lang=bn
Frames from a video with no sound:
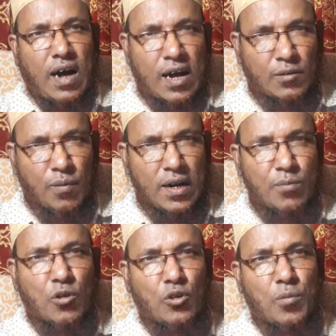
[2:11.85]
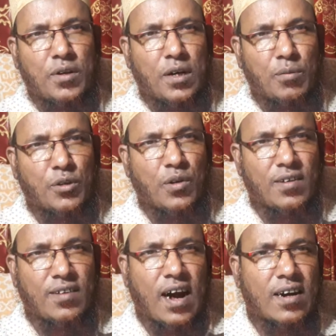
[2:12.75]
আসমান এবং জমিনের ভিতরে
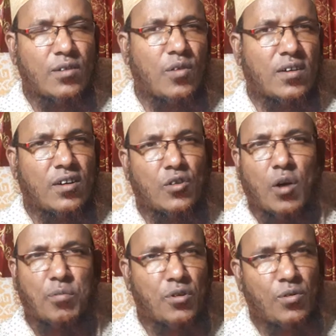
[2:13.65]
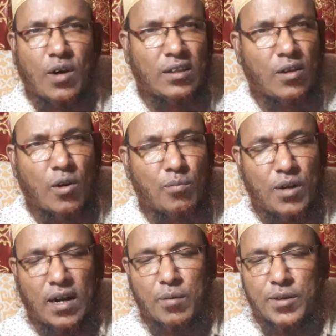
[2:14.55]
যা কিছু আছে সব কিছু আল্লাহ রব্বুল
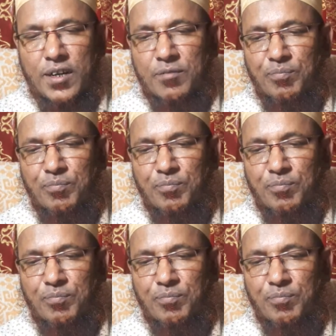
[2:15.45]
আলমিনের